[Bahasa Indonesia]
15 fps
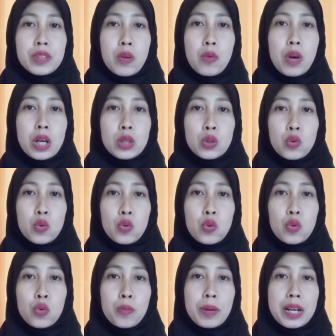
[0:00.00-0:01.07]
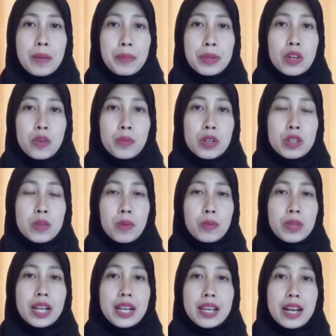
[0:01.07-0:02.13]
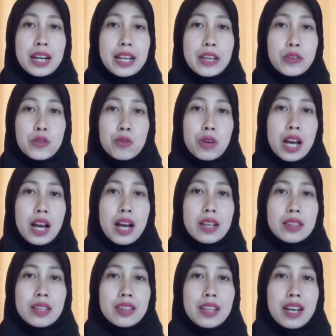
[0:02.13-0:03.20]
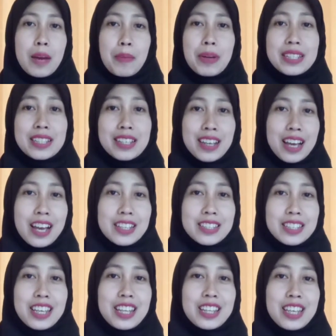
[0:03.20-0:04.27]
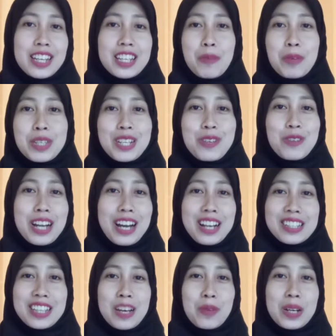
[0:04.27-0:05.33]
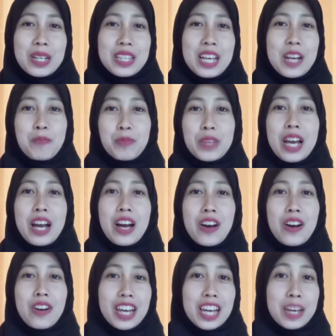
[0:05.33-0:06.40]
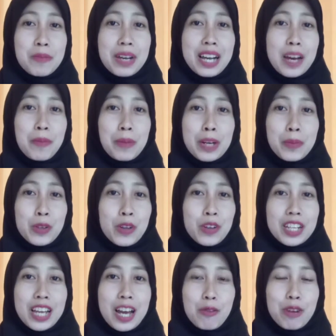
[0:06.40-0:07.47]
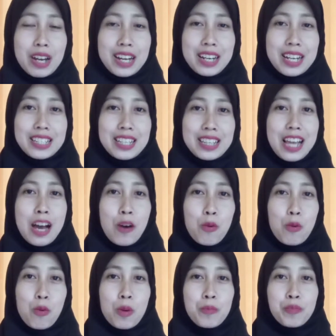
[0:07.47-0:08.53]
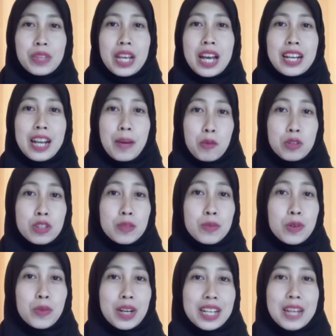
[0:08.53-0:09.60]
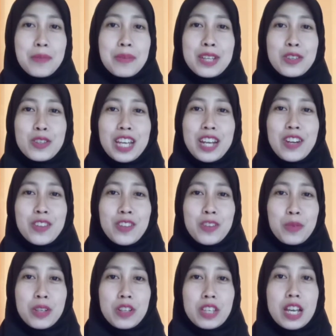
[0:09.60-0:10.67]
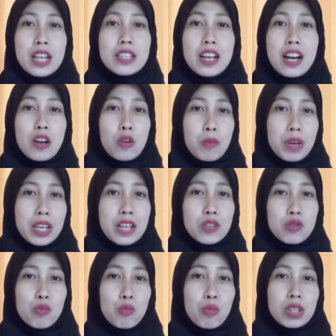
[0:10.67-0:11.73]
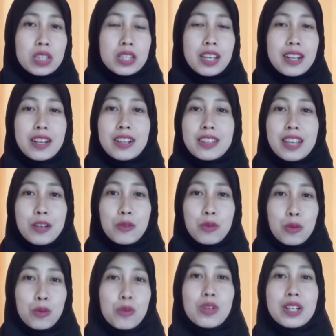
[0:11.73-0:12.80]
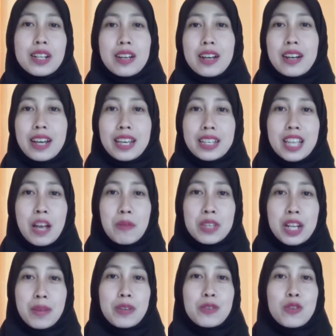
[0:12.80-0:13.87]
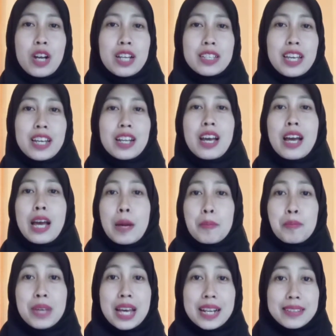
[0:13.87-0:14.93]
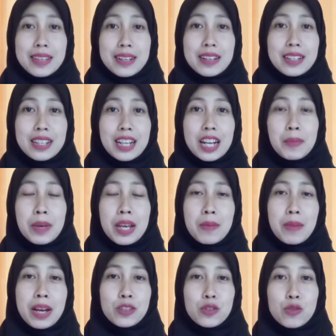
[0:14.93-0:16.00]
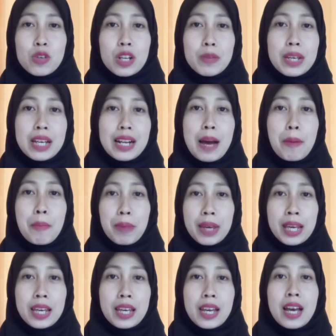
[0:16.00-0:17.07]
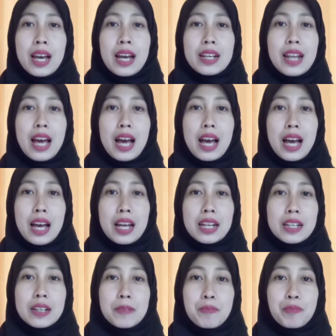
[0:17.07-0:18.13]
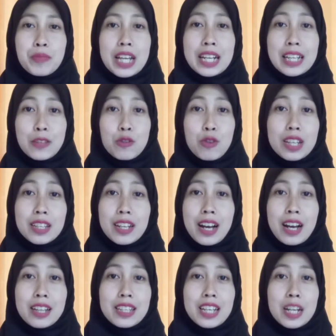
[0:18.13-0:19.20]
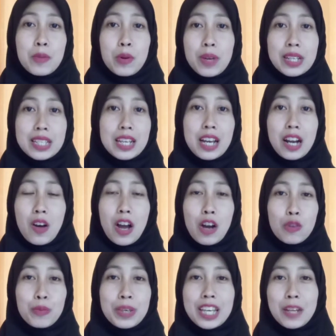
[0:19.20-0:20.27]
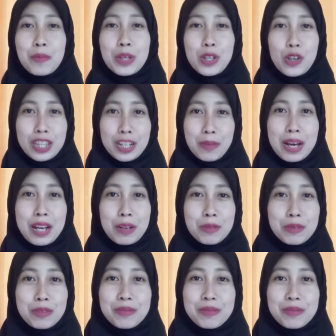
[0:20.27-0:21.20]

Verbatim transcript: waktu pada video-video sebelumnya ada yang nanya juga tentang apa sih kak skincare yang bisa digunakan setiap harinya Oke, okay, maka pada video ini aku akan kasih tahu. Namun sebelum kalian melanjutkan nonton videonya, jangan lupa ya support channelnya dulu dengan like, subscribe, dan juga share biar channel ini lebih maju, lebih rame, dan kalian juga tidak ketinggalan informasi kalau aku bikin video terbaru.